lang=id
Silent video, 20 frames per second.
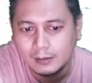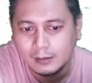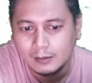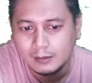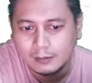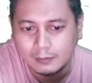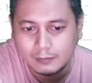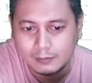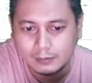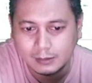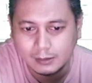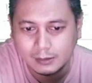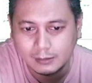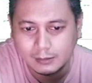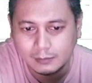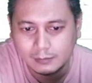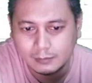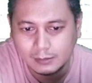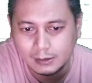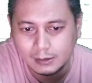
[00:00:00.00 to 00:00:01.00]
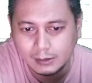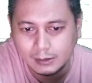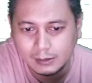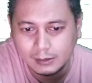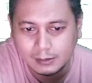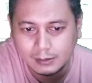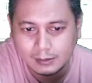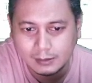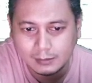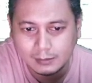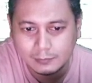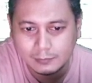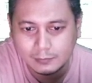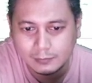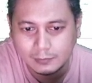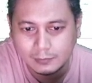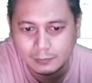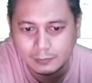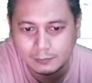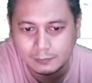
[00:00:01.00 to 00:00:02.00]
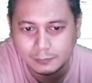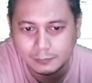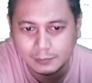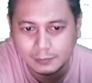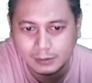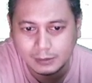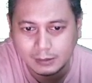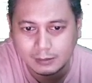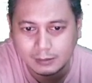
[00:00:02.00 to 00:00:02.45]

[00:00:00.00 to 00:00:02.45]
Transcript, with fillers: Tokonya itu di Nano Komputer.